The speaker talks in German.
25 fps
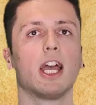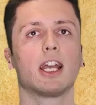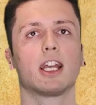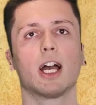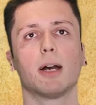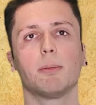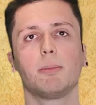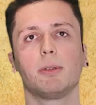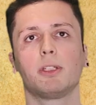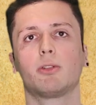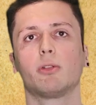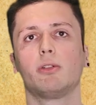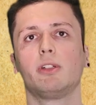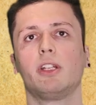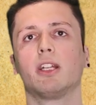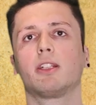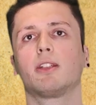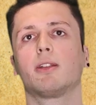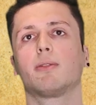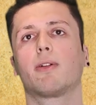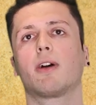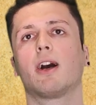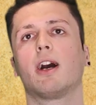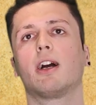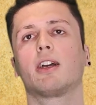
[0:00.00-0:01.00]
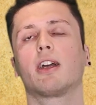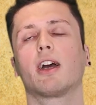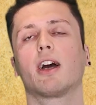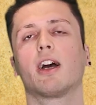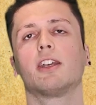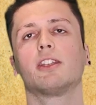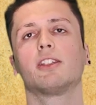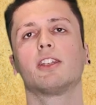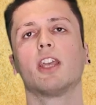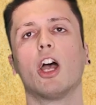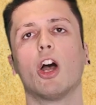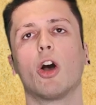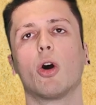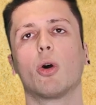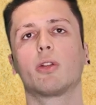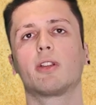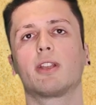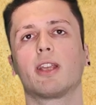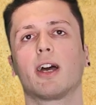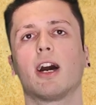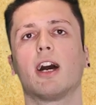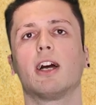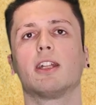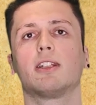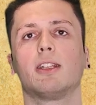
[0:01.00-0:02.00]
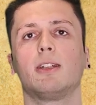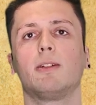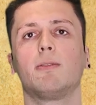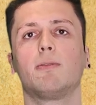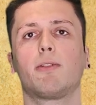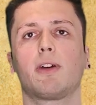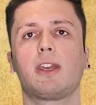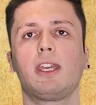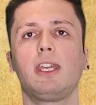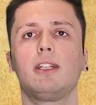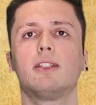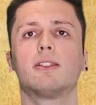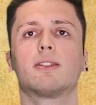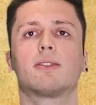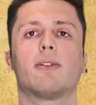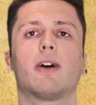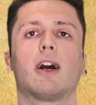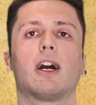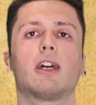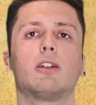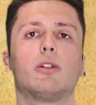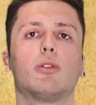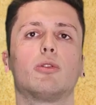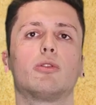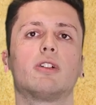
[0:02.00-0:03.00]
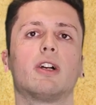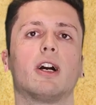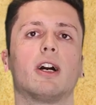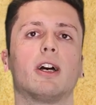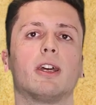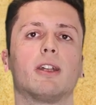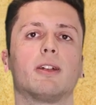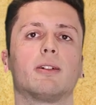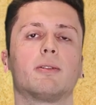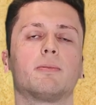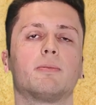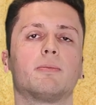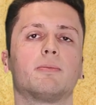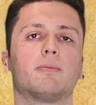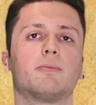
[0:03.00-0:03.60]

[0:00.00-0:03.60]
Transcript: kapitulierte Frankreich und trat in Friedensverhandlungen ein.